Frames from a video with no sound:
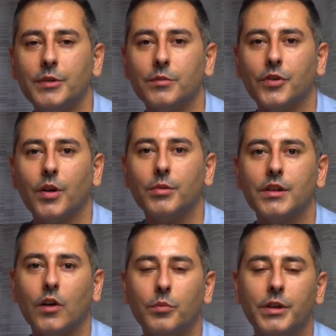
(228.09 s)
مين
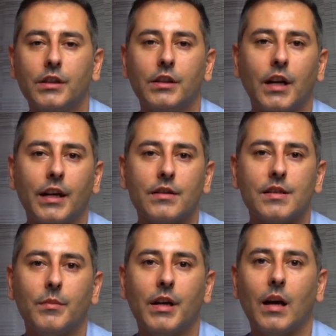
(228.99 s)
بالضبط او مين اللي راح
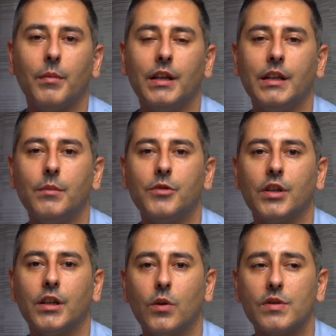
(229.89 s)
ينظم هالعمليه
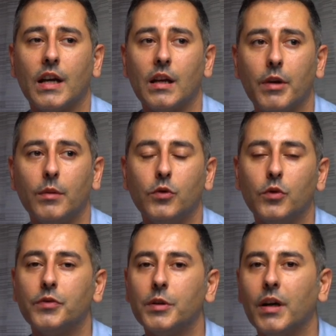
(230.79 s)
بشكل اوسع على ما يبدو
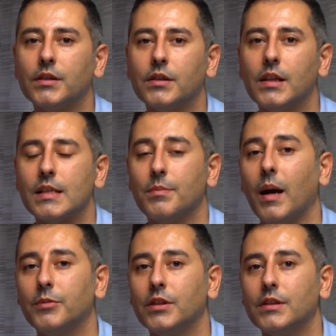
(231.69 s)
انه في بعض الناس ما
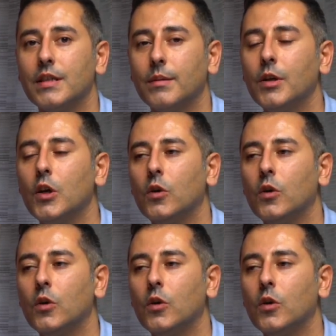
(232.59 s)
عم تلتزم